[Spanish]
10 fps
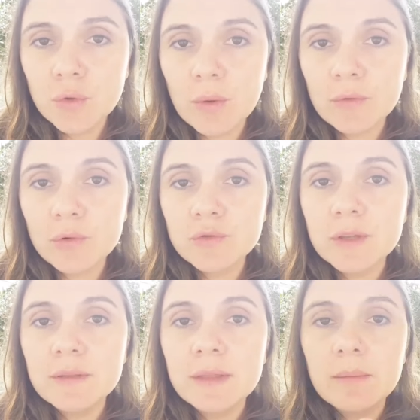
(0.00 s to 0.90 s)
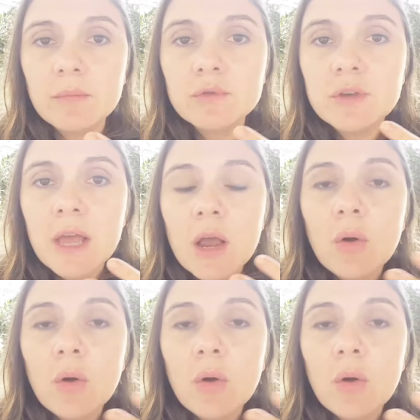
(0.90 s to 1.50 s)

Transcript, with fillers: o cuando nos sentimos